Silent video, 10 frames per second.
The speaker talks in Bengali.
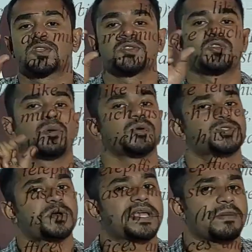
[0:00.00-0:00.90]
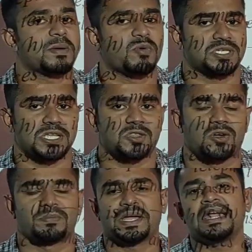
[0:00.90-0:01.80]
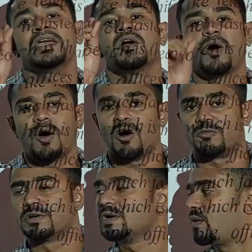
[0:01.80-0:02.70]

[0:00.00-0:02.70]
কিন্তু অবশ্যই গ্যাপে বসাইতে হবে অফ